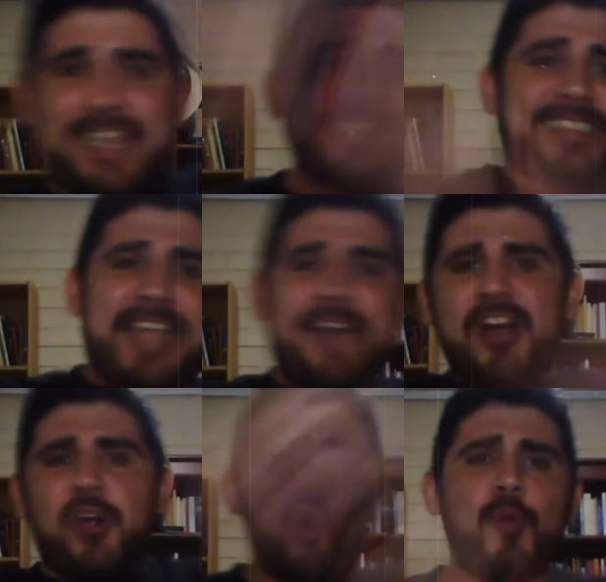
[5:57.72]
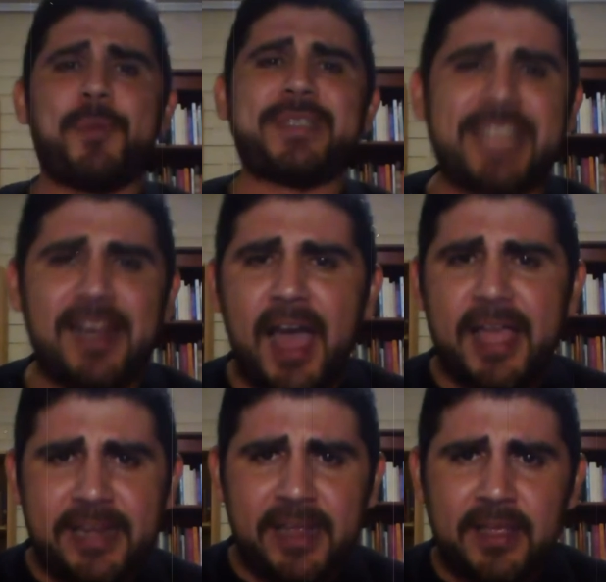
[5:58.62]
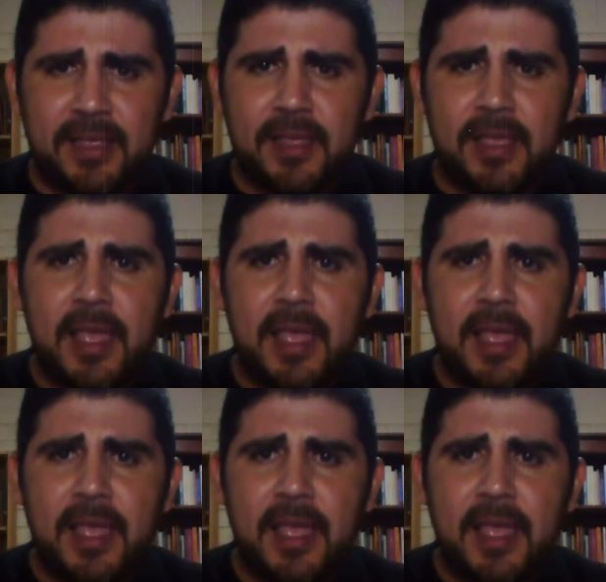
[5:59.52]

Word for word: lanzaba golpes al aire,